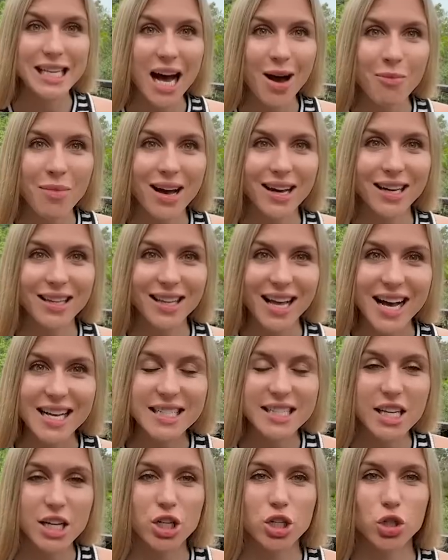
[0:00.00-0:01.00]
Самое
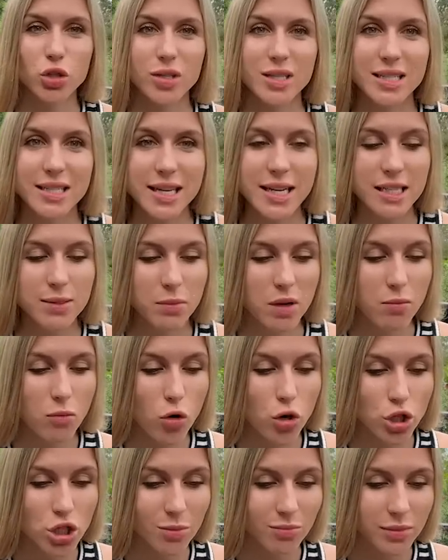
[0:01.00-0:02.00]
классное, что здесь мы
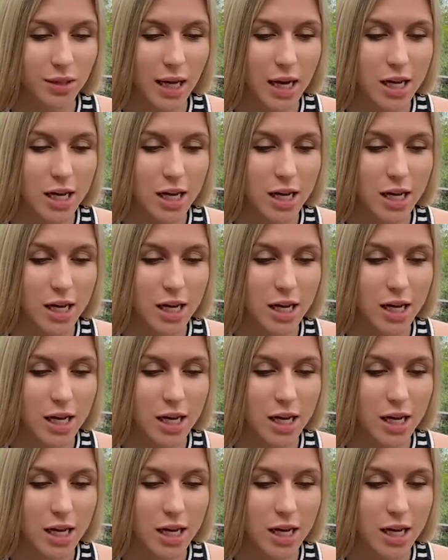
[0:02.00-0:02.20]
можем